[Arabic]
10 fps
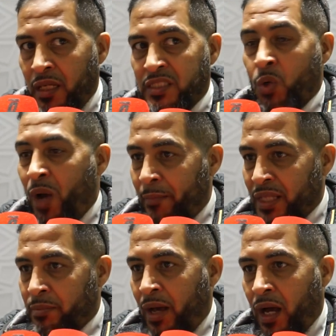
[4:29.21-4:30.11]

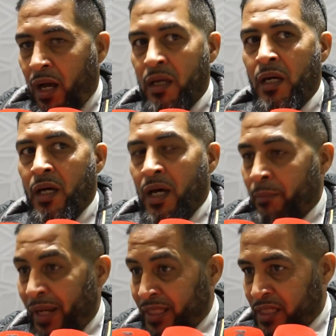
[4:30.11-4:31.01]
التوامات مع
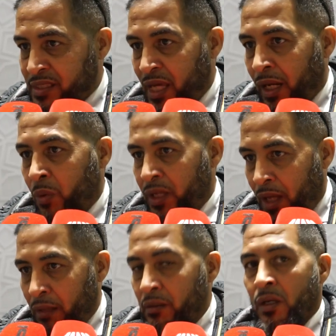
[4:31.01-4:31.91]
المناطق الصحراويه